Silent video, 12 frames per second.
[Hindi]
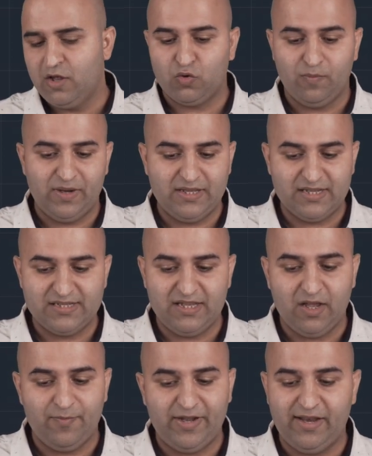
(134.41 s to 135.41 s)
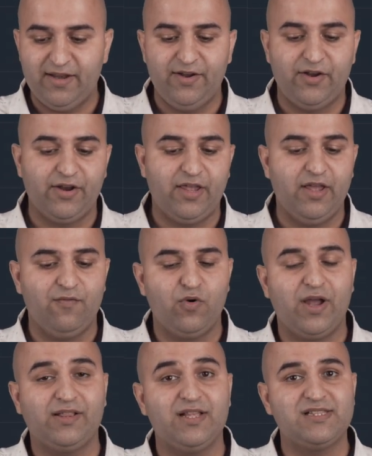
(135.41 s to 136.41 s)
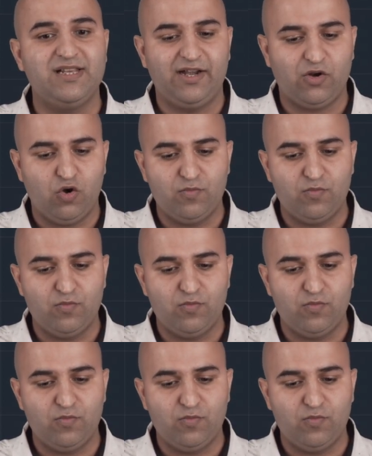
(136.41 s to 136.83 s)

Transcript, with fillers: तो मैंने जैसे यहाँ पे टेन एंटर किया वो कहता है सिलेक्ट